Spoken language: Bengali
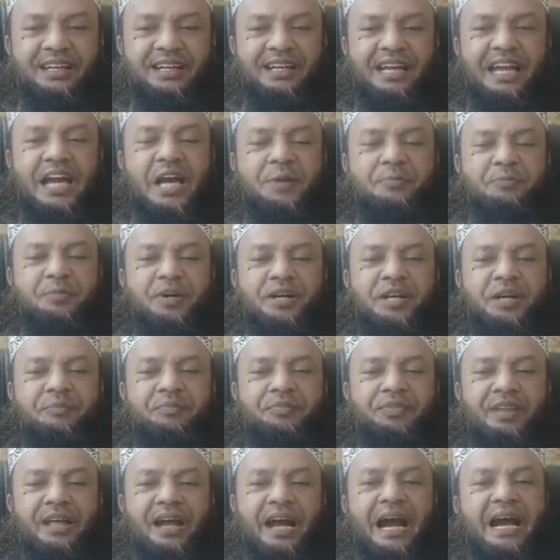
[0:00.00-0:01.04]
এরপরে
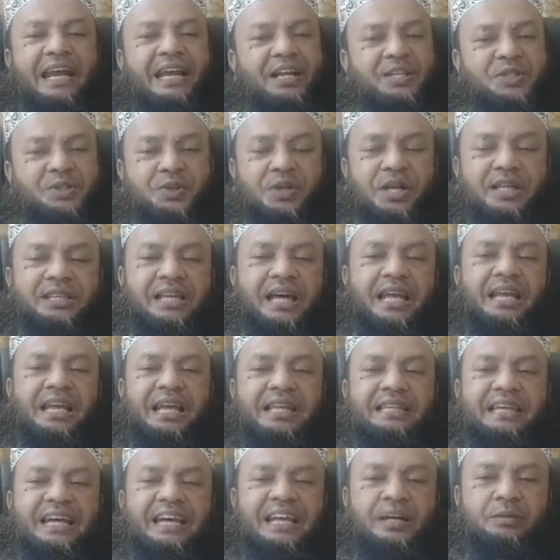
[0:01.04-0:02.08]
আরেক সুরাতে আল্লাহ
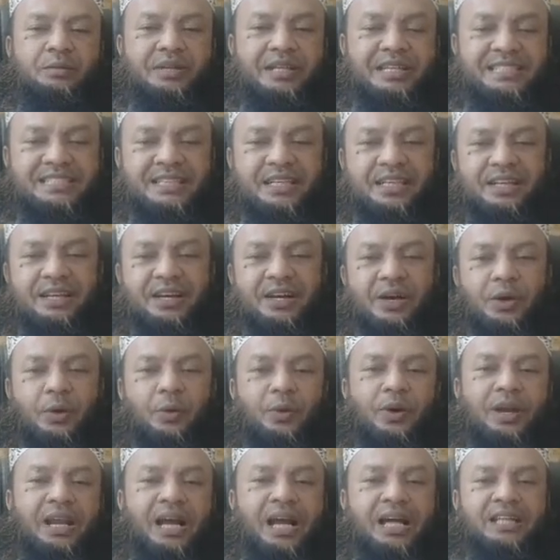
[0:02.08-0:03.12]
তালা বলেছেন
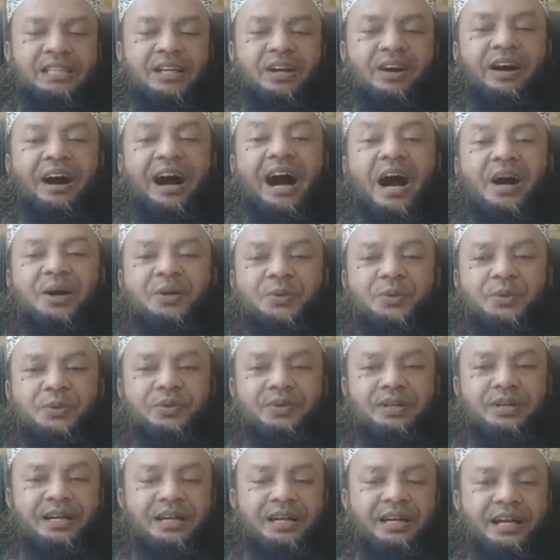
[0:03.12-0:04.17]
ওলাকাদার আহু
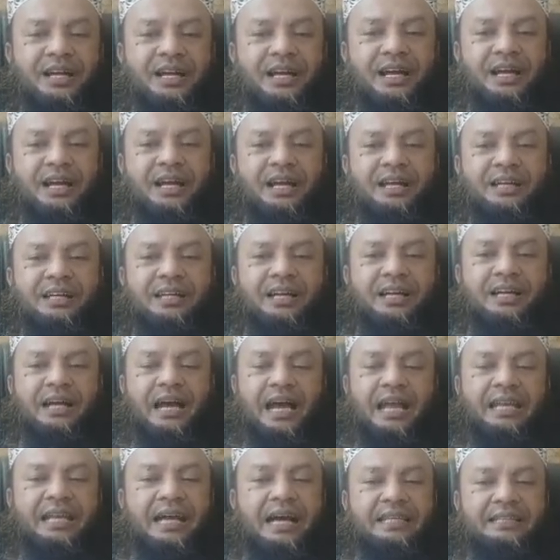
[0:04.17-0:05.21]

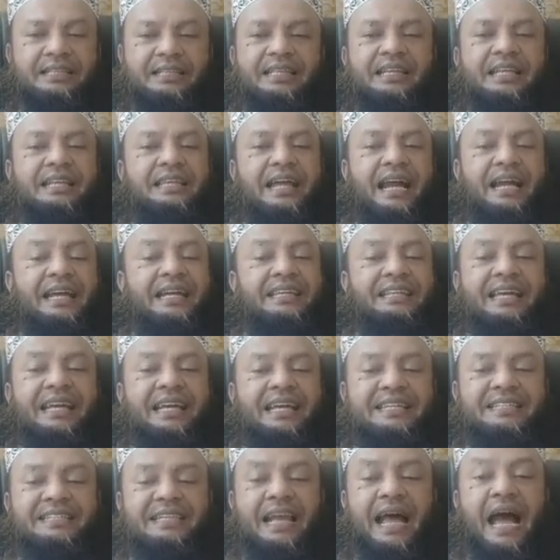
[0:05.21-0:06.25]
আল্লাহ তিনি তাকে
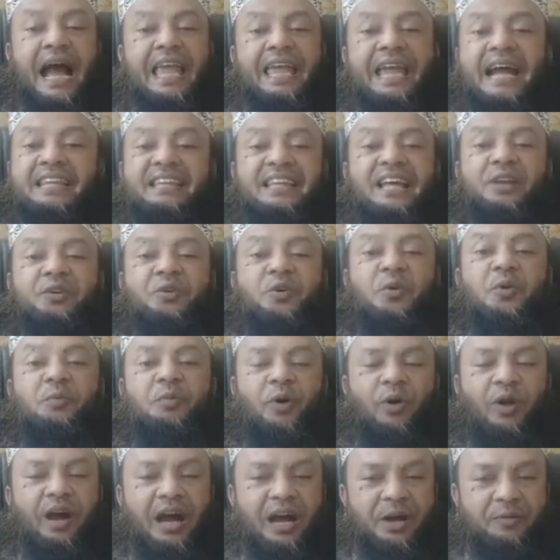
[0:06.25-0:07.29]
দেখেছেন আয়াত আল
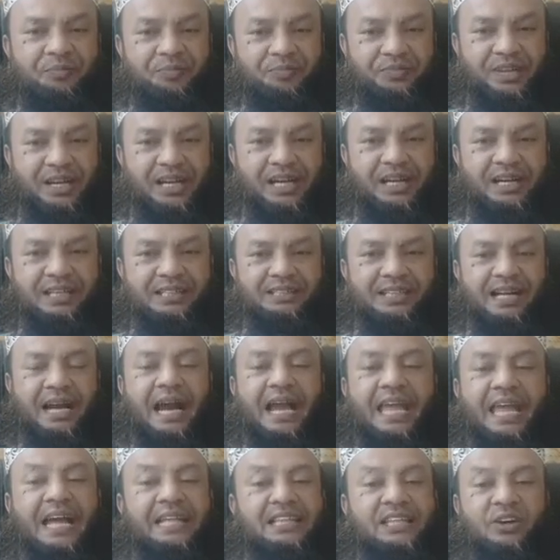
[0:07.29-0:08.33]
কোবরা
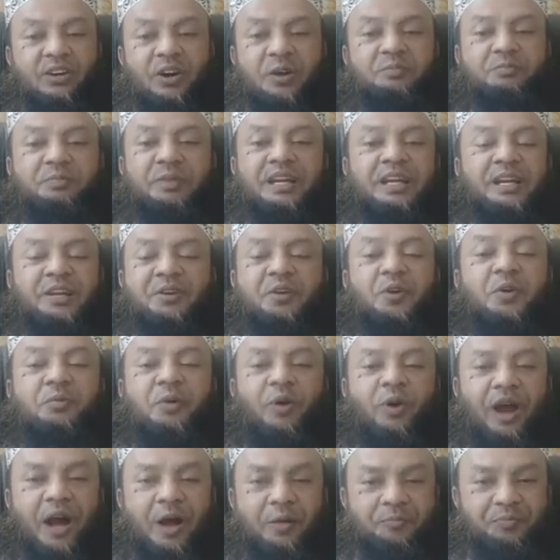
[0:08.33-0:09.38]
আয়াত রব্বিহিল
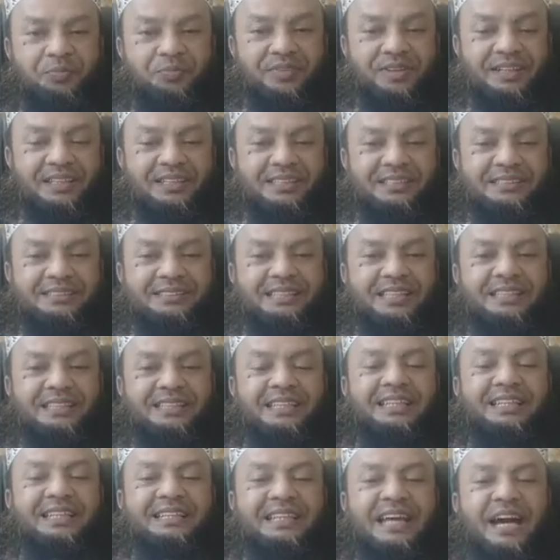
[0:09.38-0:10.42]
কোবরা যে
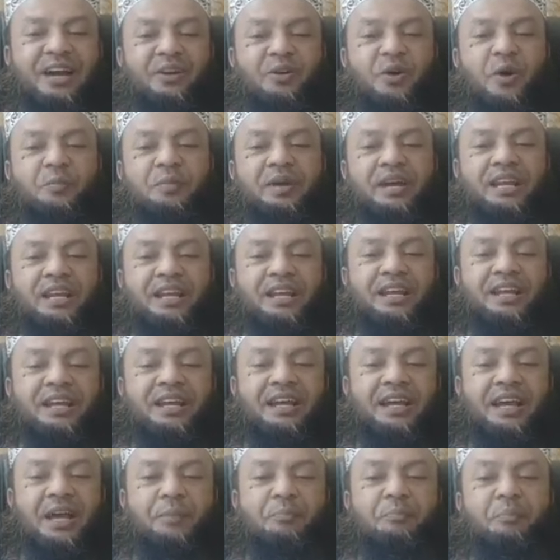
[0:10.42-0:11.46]
তিনি তার রবের
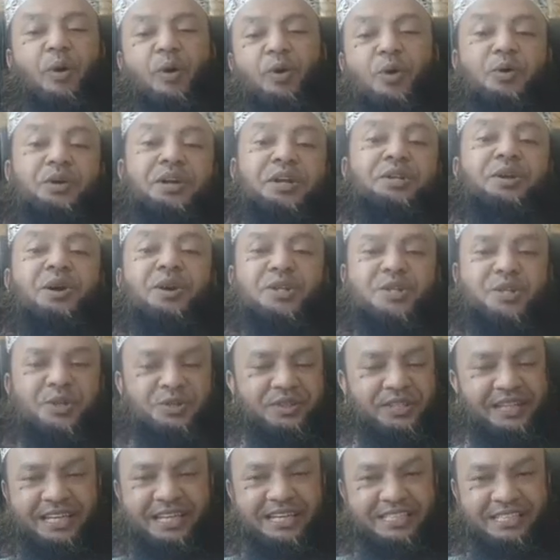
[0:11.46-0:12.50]
বড় নিদর্শন
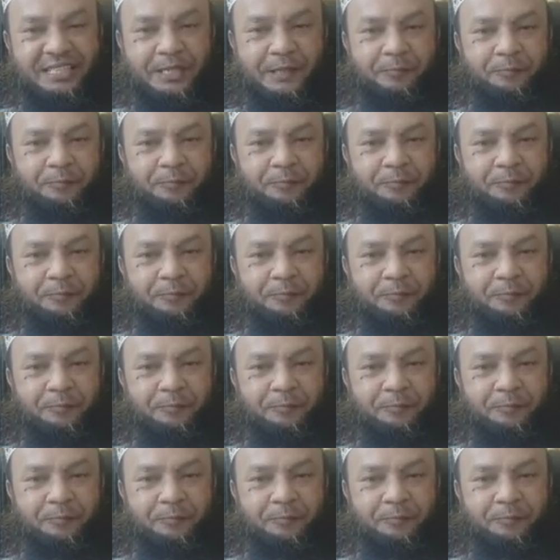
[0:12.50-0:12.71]
দেখেছেন